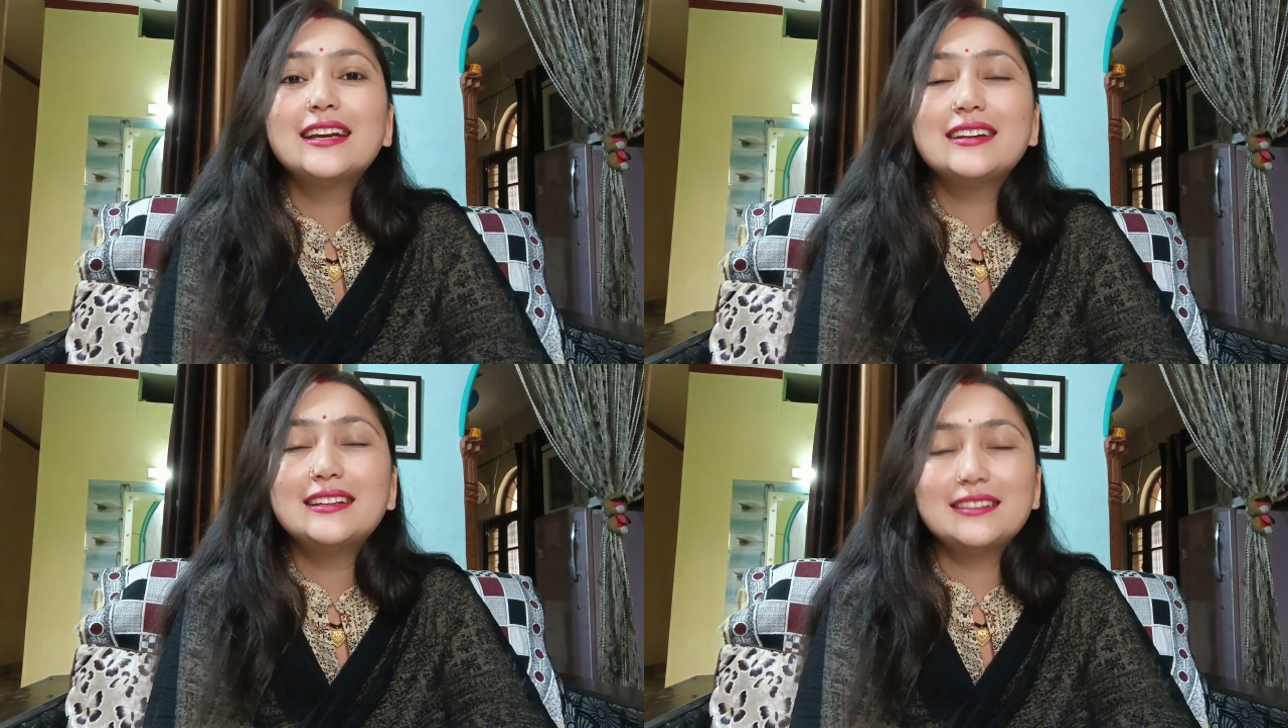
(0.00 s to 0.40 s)

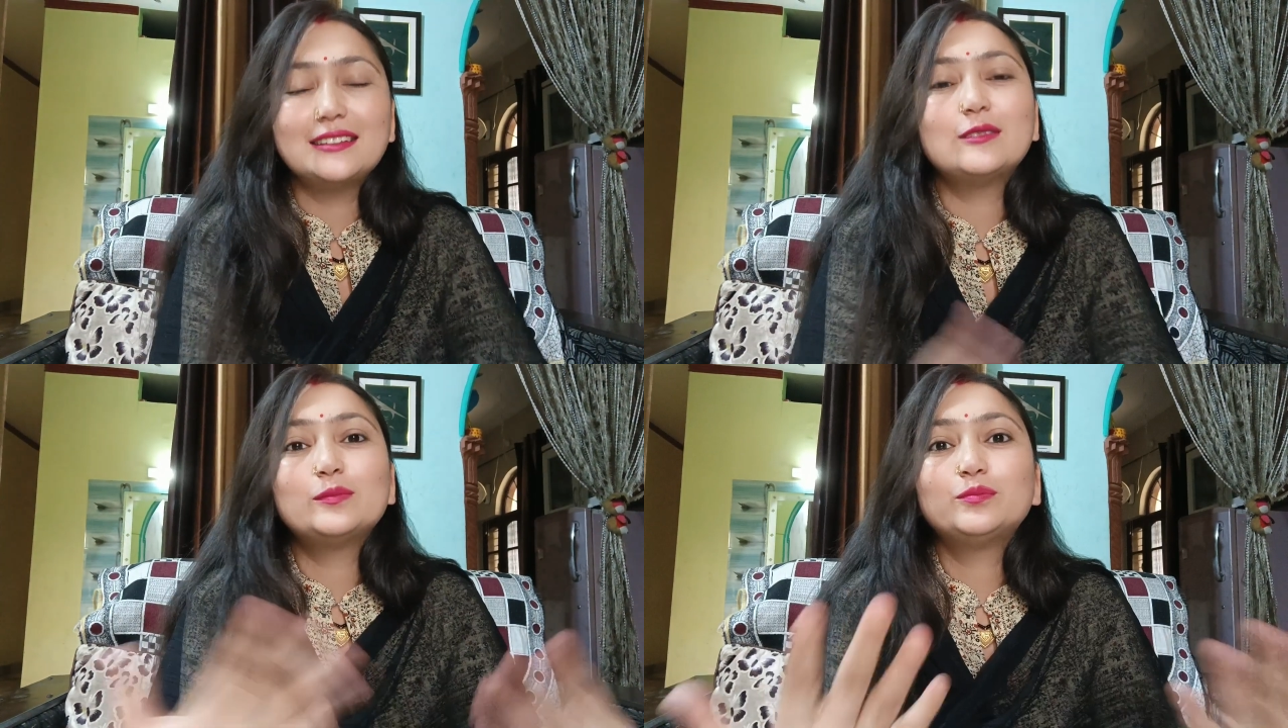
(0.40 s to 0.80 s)
नए
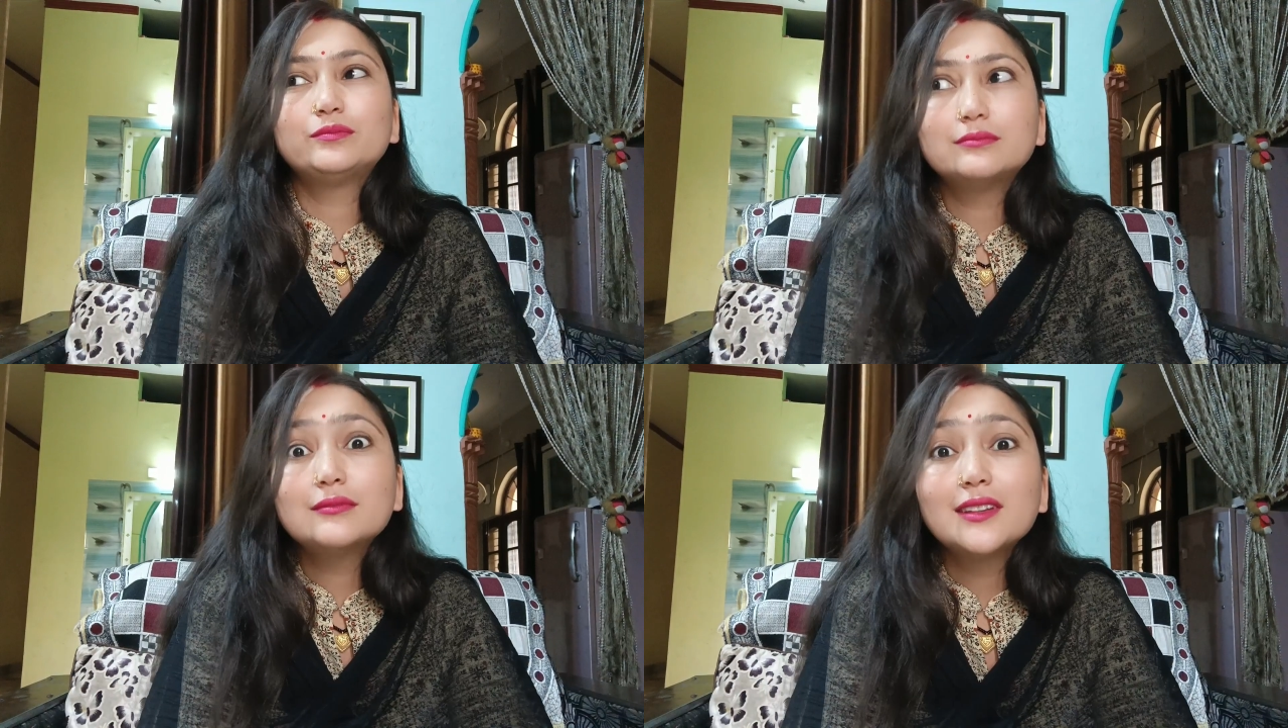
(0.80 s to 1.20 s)

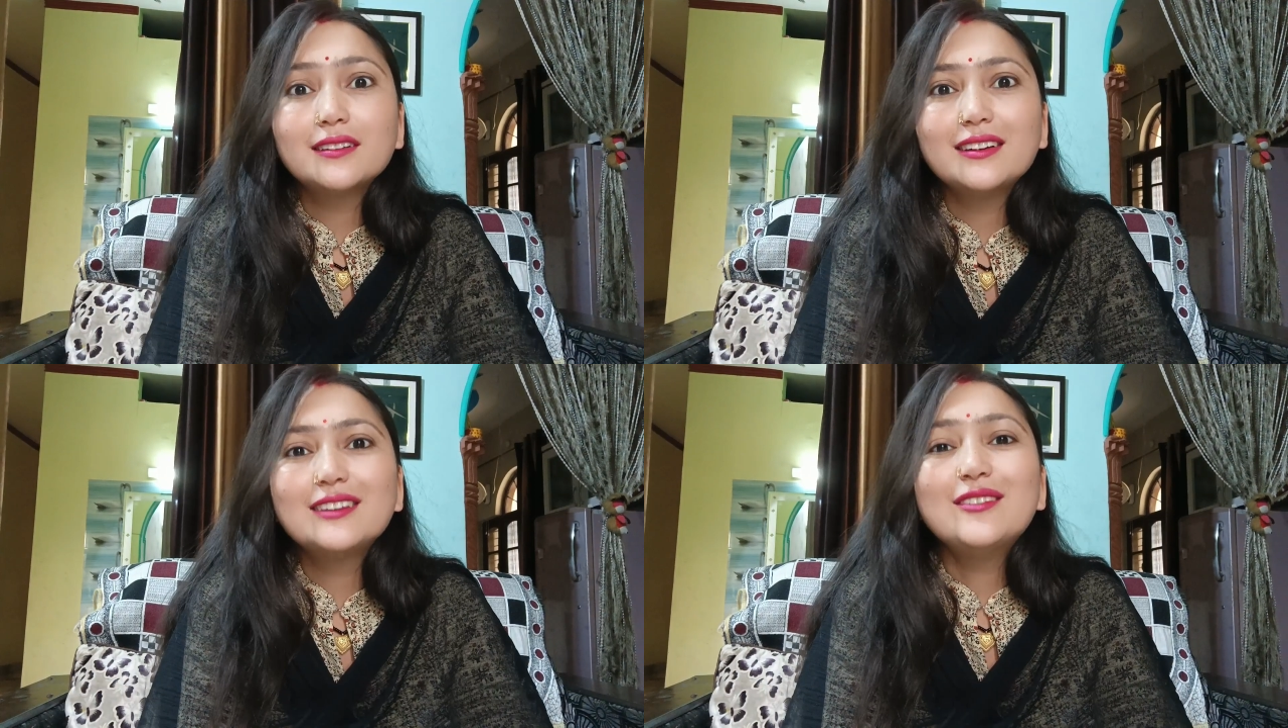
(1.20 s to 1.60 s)

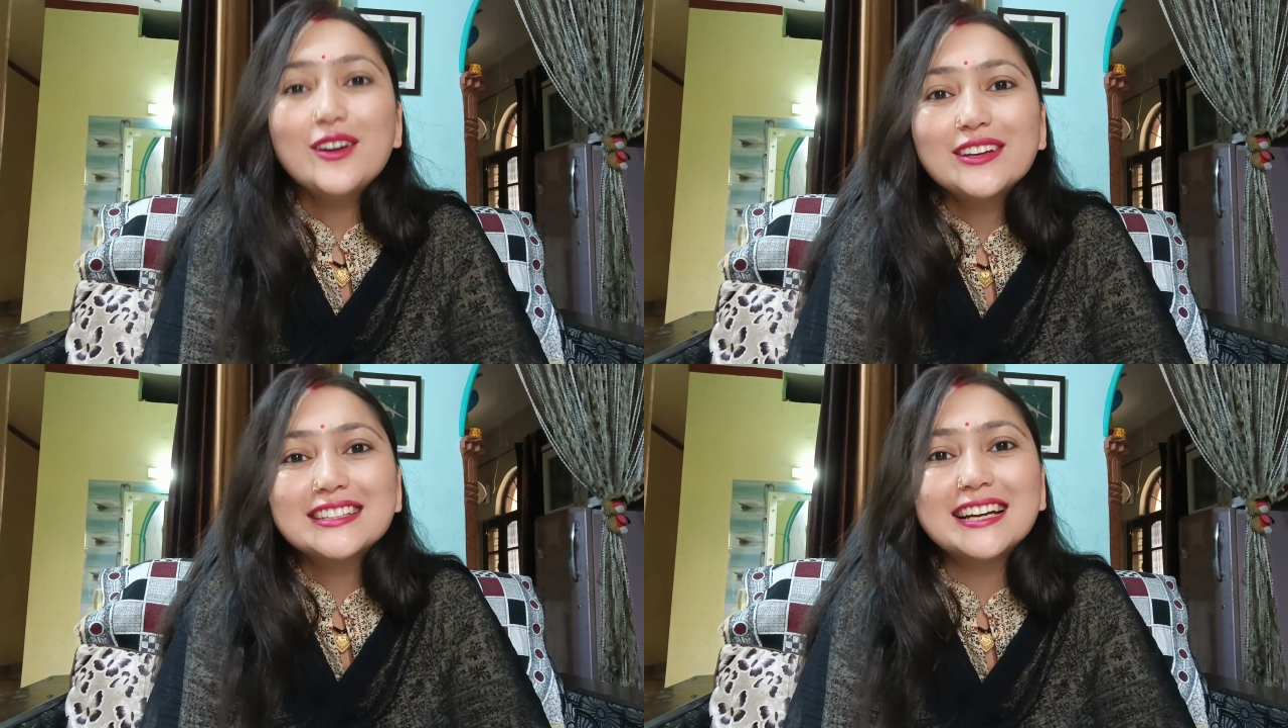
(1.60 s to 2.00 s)

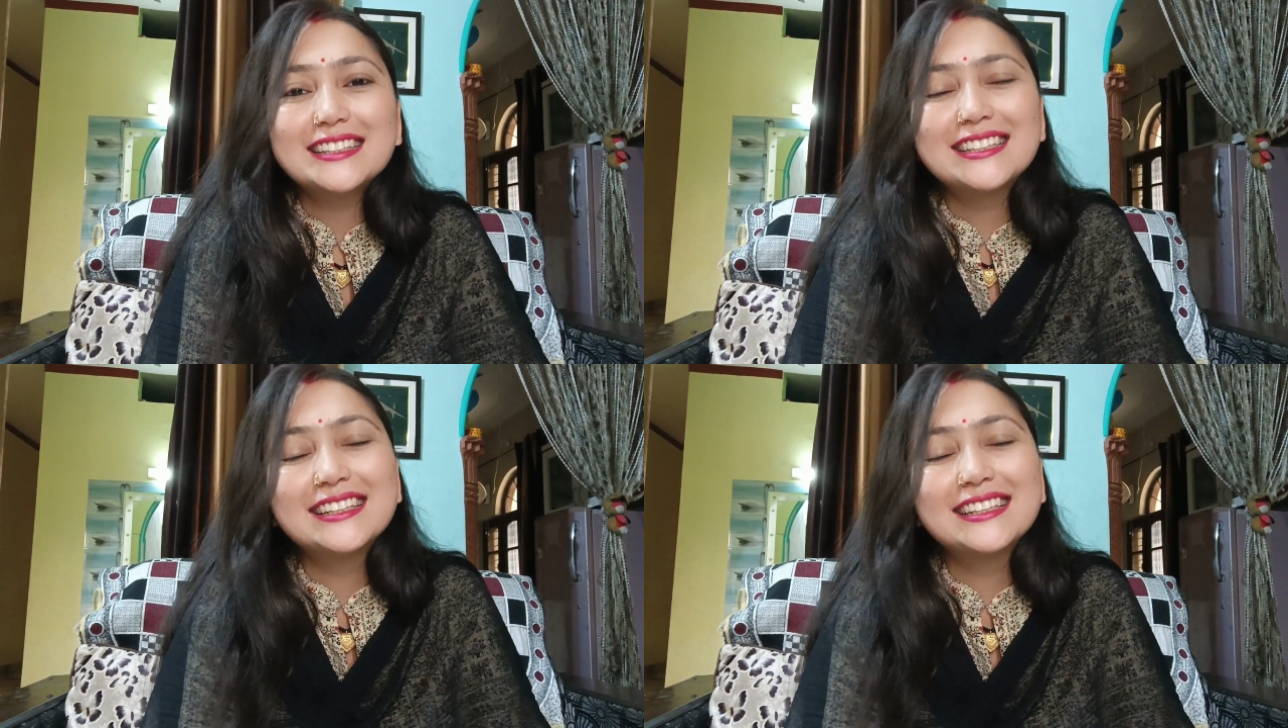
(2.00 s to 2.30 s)
ब्लॉग के साथ